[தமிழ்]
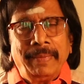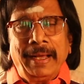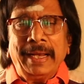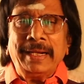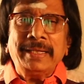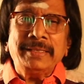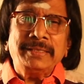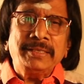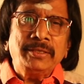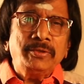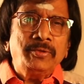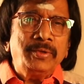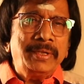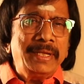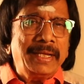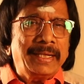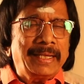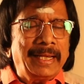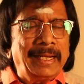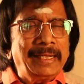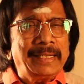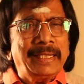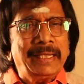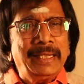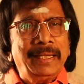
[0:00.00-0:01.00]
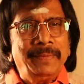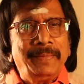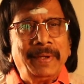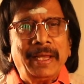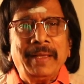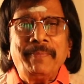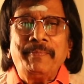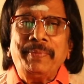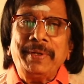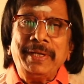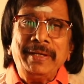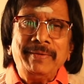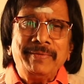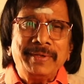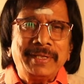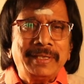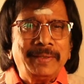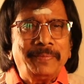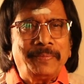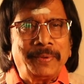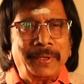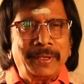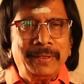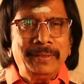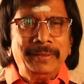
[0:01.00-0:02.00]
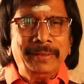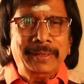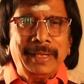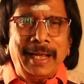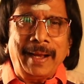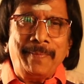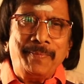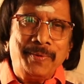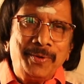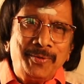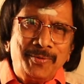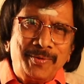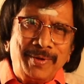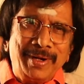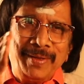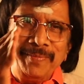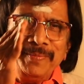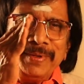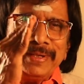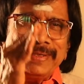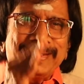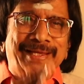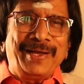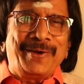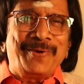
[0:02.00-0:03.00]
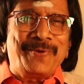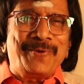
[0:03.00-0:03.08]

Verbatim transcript: பாலச்சந்தருடைய கல்கி மிகப்பெரிய வெற்றி படம் அப்படி ஒரு விளம்பரத்தை